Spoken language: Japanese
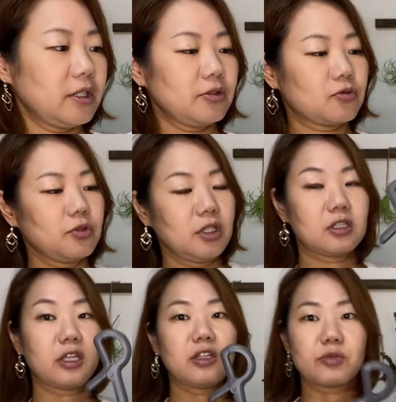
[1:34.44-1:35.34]
言っ
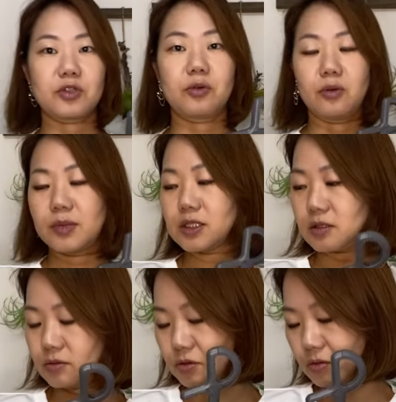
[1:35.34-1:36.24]
ていきましょうま
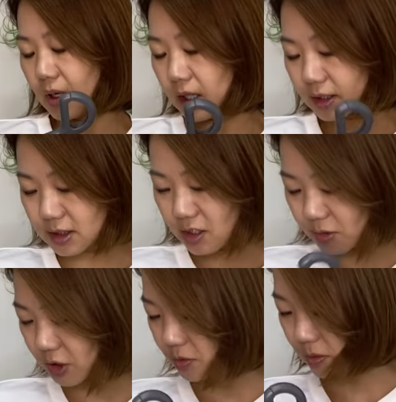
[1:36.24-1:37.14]
ずちょっと開けちゃい
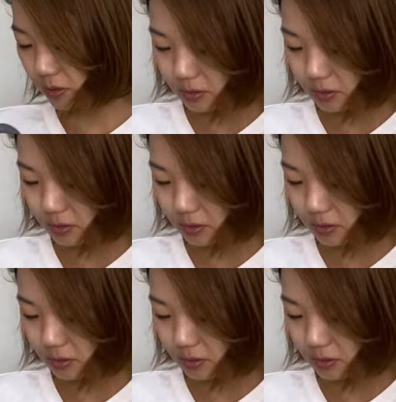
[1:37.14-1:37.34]
ましょ